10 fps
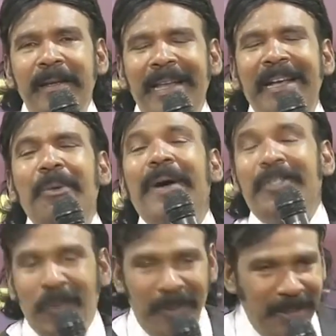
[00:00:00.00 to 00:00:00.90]

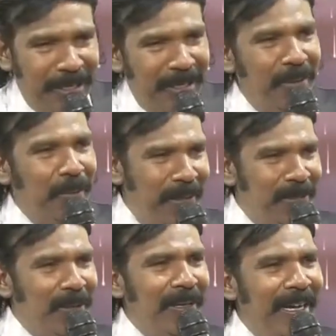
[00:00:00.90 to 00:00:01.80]
லகுவாய் சொல்லுகிறேன் ஒரு
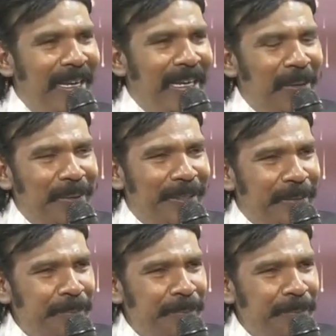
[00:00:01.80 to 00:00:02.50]
சொல்லுங்கள் ஹலை லோயா